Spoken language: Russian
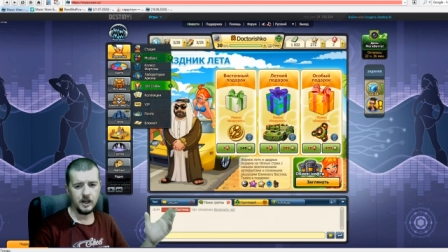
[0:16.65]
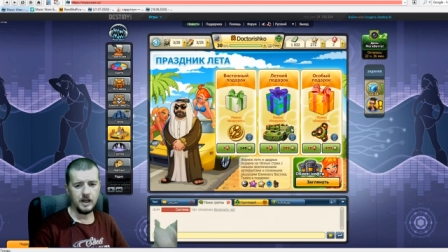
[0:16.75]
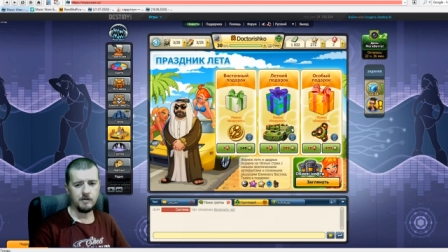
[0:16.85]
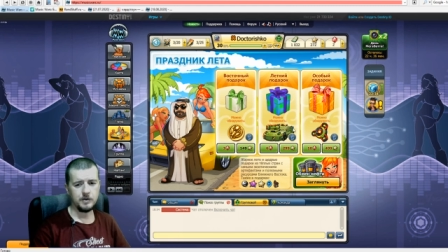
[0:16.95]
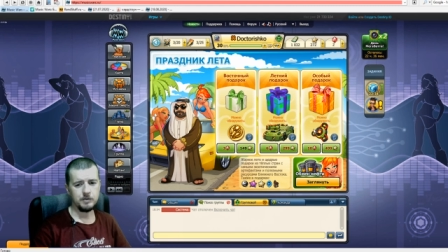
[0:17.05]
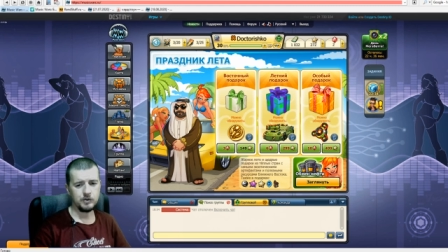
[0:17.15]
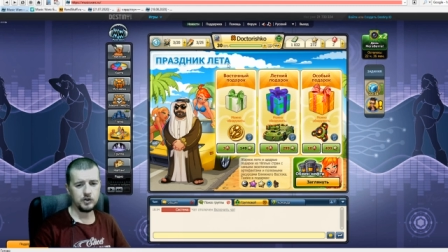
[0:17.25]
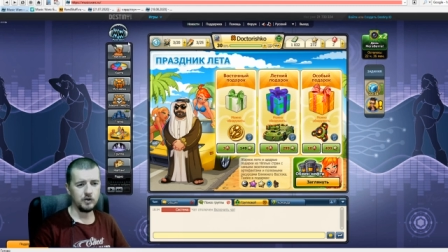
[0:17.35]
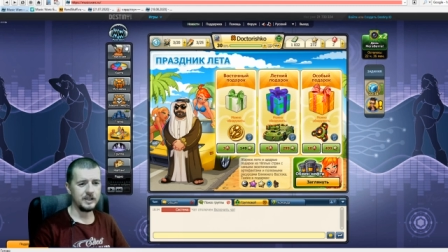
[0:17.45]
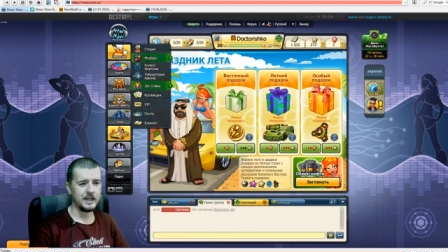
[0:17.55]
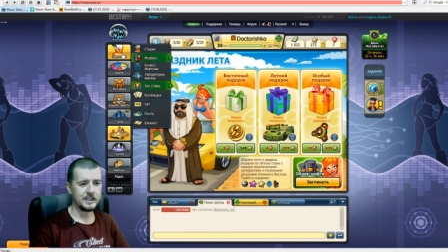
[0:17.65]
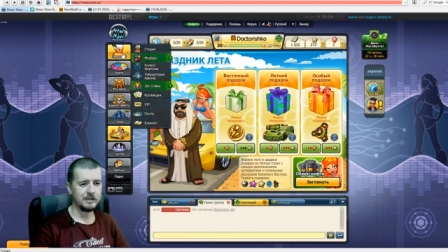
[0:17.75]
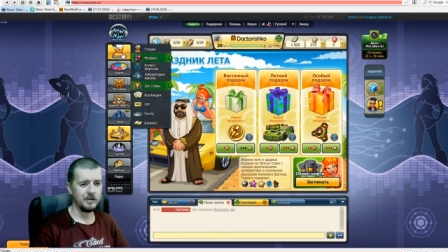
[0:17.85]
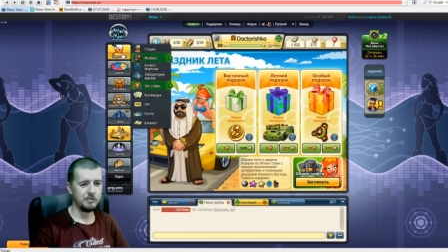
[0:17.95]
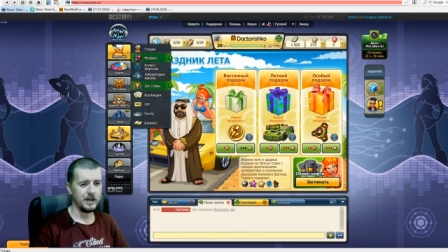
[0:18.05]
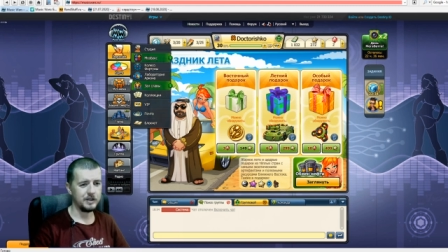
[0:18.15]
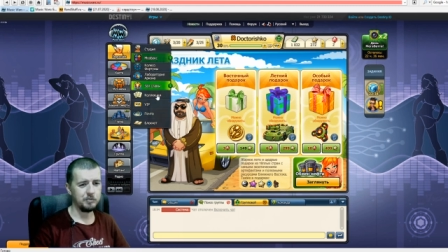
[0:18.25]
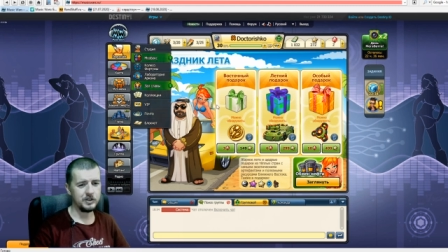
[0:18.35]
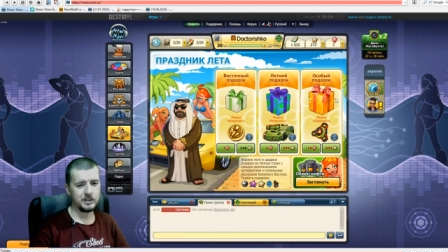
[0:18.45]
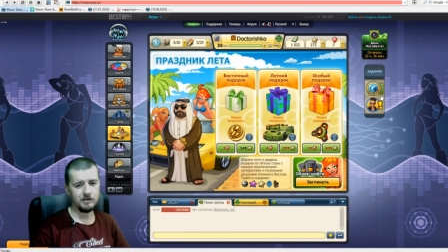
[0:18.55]
В общем, кто вытаскивал, мне
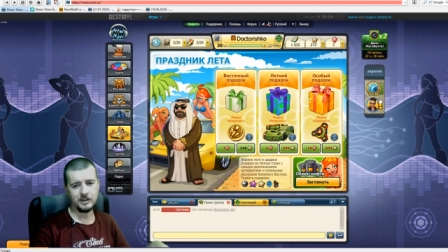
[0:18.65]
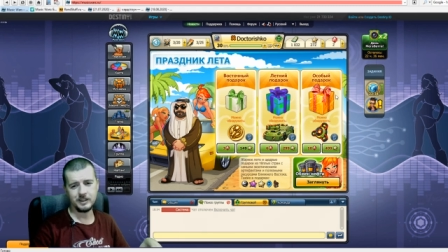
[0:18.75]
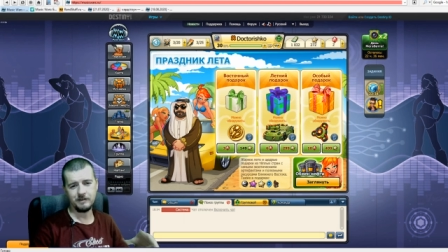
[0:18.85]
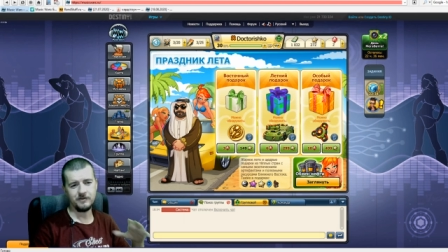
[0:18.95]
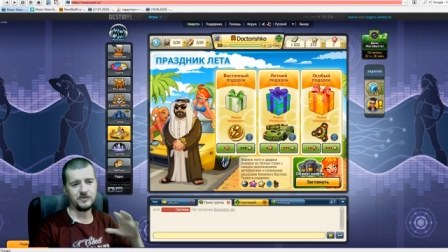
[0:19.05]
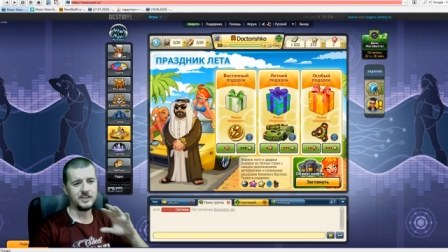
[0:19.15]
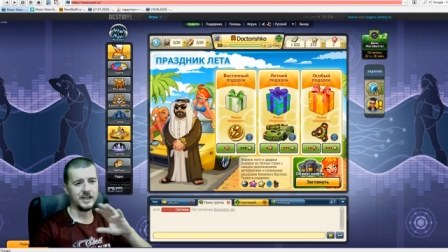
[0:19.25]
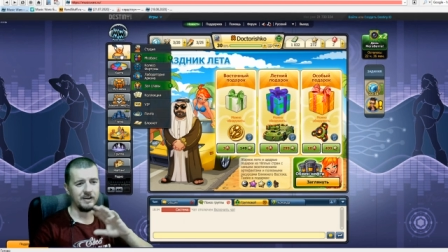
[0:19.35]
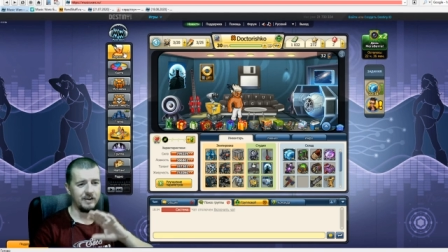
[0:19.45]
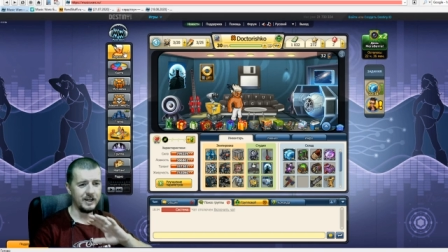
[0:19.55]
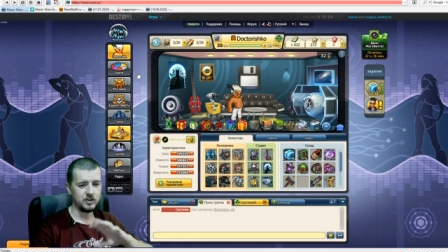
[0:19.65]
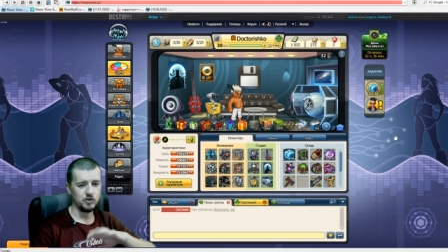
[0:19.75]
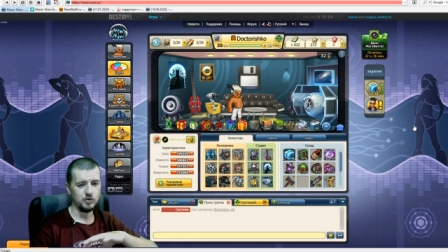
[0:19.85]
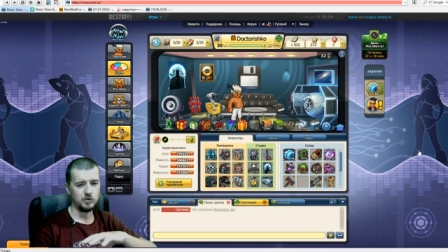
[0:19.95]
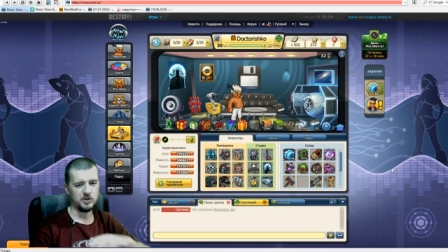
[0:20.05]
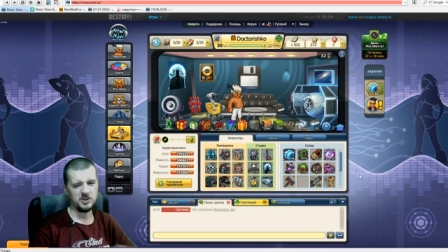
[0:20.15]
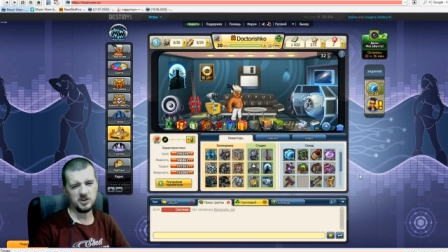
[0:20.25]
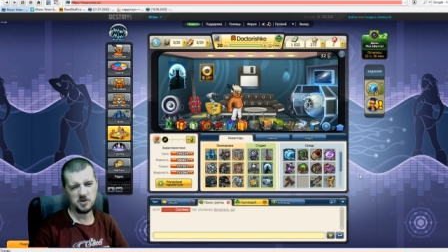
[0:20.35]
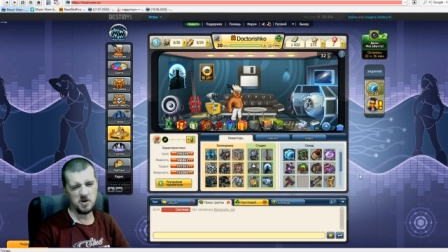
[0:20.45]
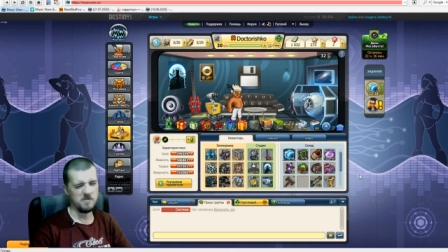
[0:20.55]
отписывался. Все говорят, что
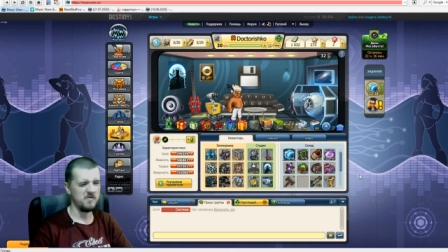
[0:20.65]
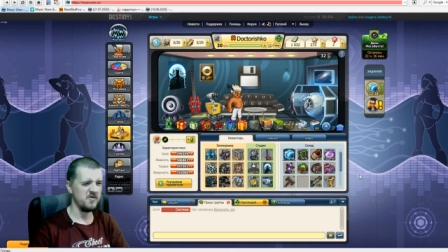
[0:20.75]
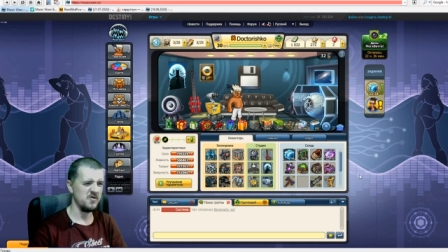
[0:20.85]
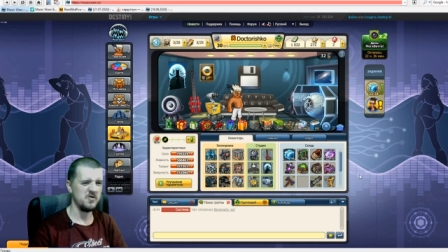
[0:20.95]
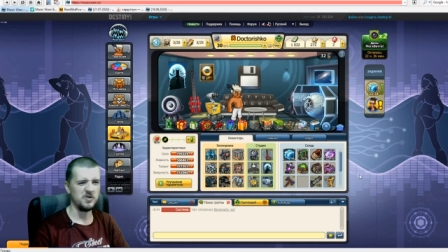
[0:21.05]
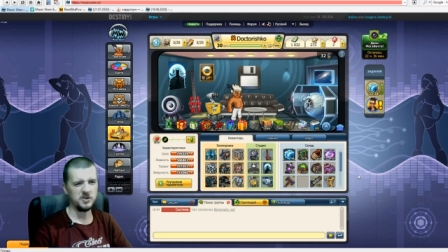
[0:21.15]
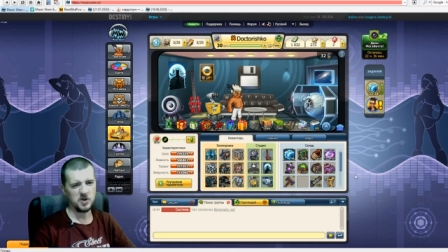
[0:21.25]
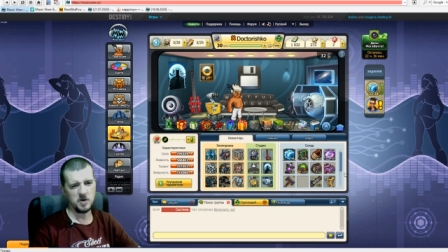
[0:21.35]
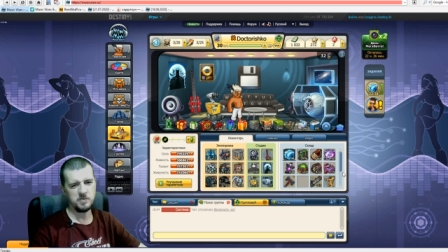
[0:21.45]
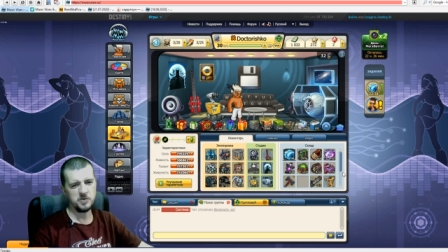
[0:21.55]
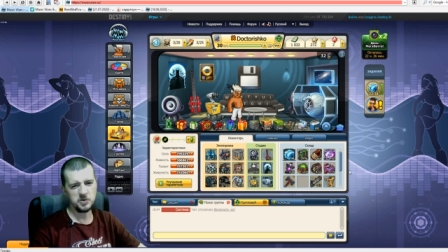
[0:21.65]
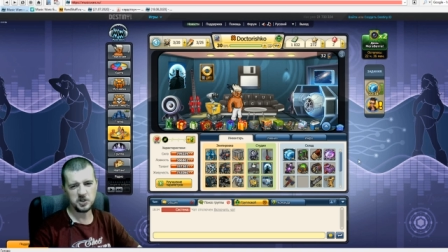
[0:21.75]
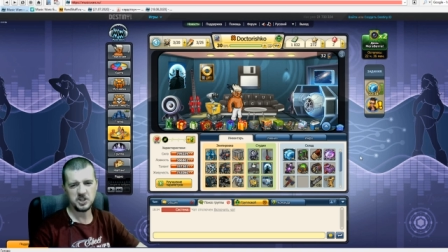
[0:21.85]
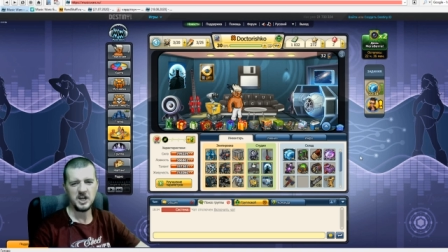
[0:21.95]
дроп фу, дроп ужас,